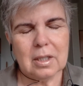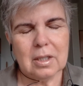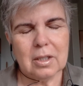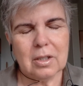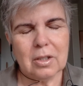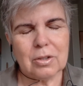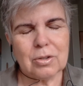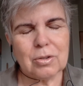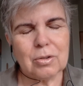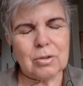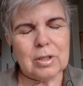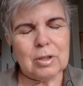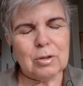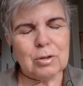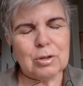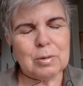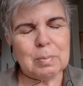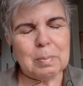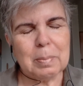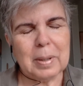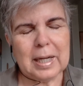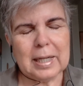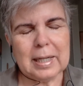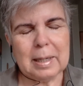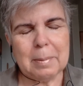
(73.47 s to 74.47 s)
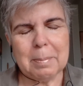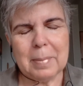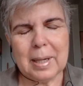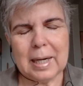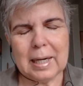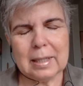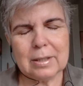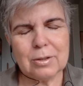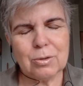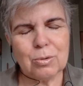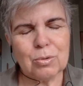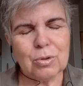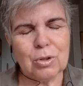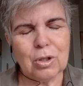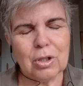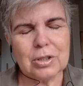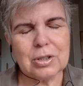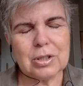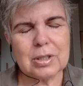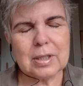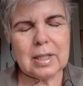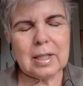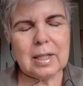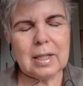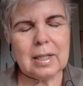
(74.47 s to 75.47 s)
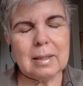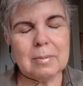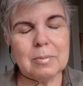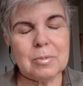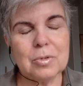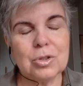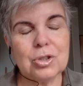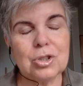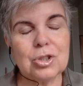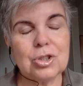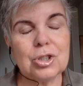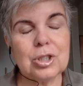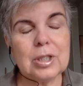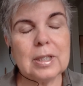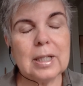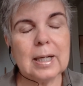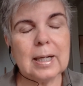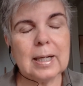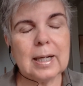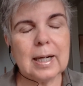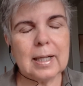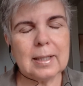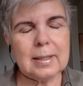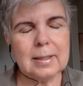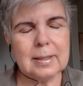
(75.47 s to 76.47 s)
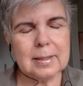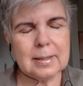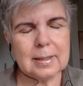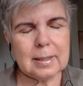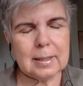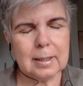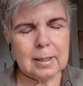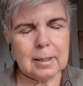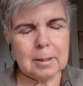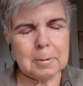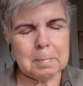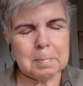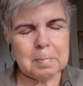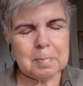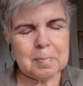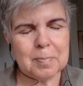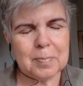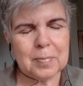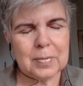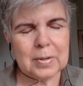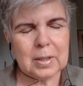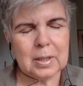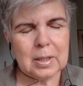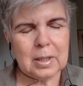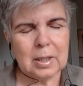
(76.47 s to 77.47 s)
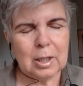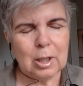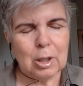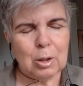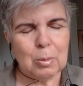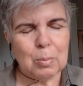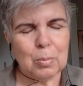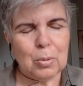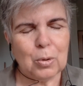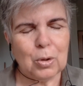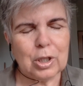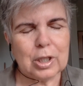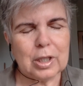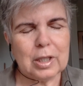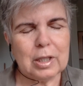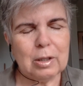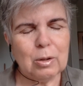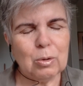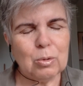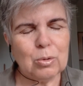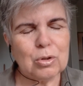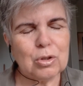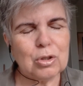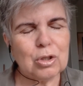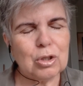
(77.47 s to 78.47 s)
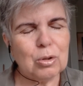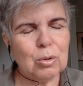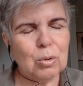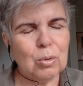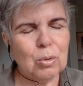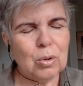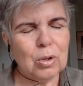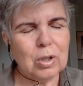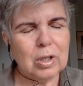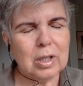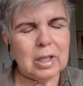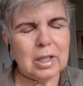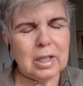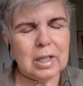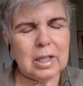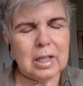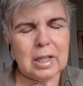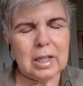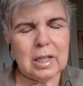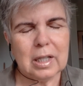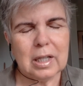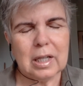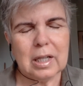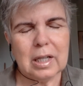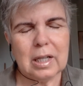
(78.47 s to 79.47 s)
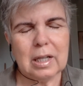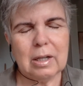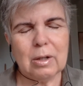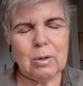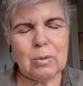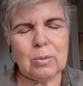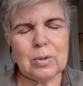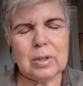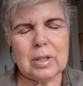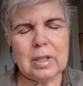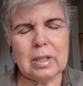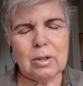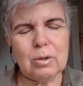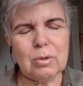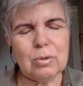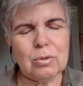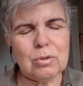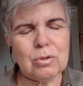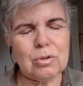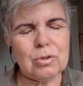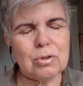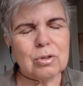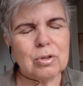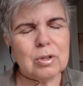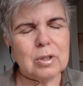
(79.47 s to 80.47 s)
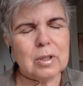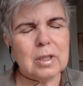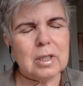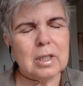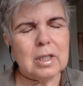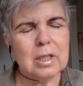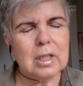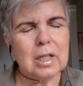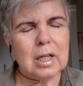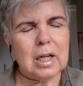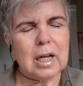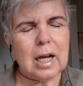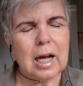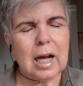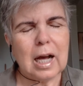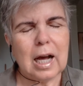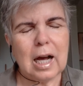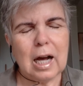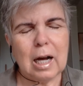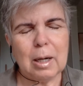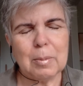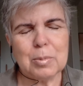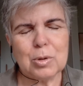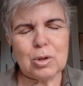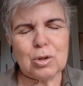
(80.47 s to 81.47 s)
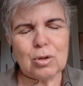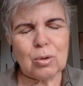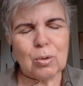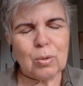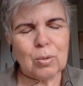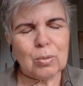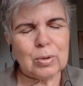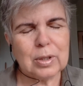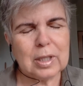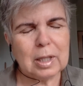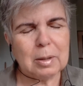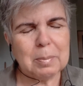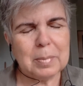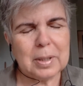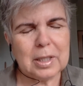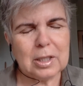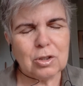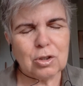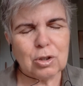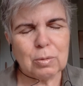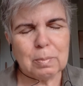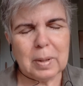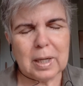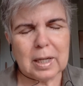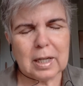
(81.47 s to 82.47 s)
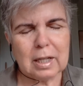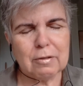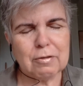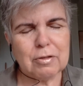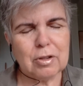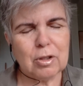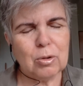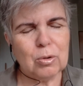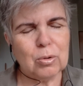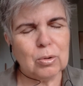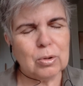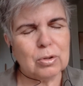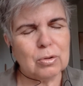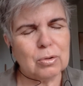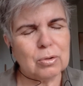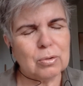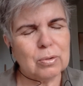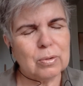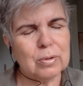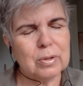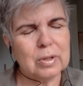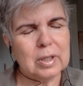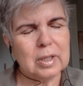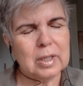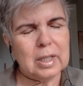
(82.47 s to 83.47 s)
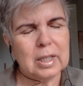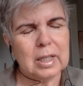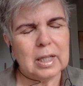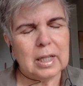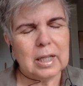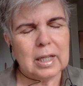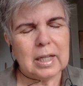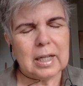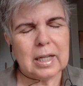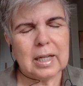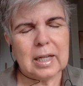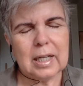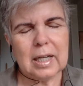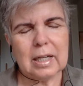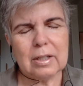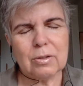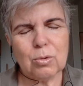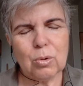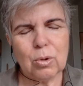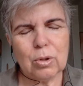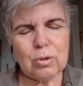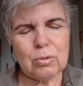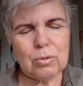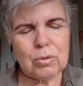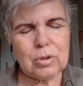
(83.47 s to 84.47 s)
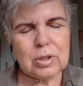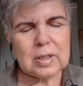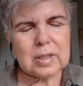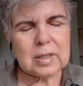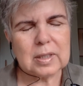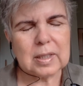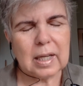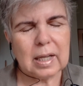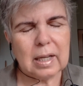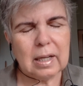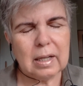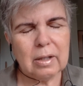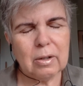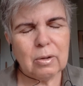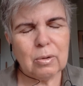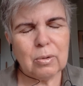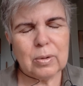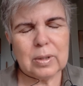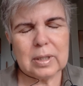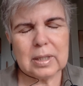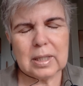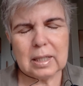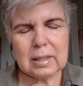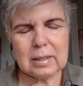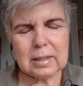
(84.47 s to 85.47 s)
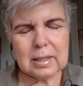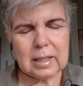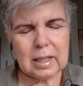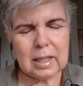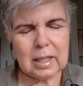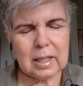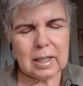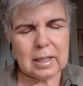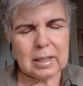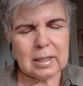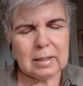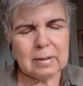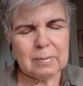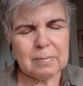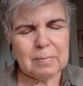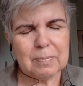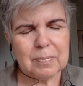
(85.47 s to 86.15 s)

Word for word: Nosso Deus Pai amado, nós queremos te agradecer, porque o Senhor é um Deus absolutamente maravilhoso, Criador do céu e da terra,